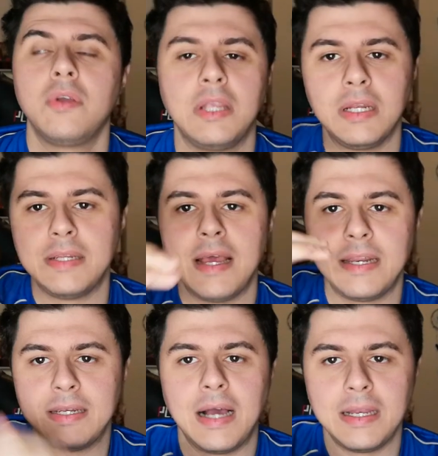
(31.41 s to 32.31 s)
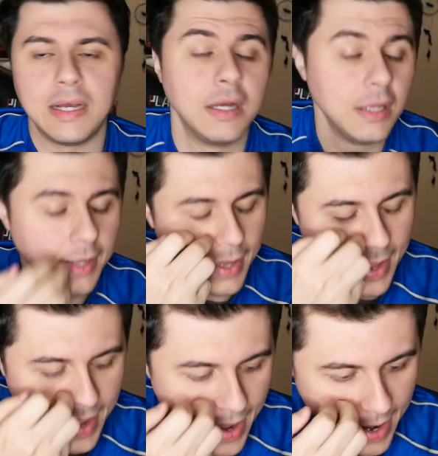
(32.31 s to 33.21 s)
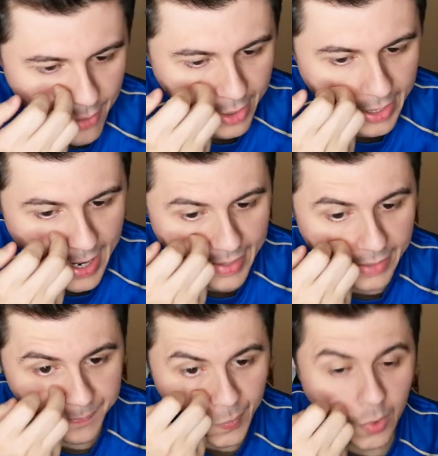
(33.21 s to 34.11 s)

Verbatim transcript: Inghilterra, Italia e Ucraina.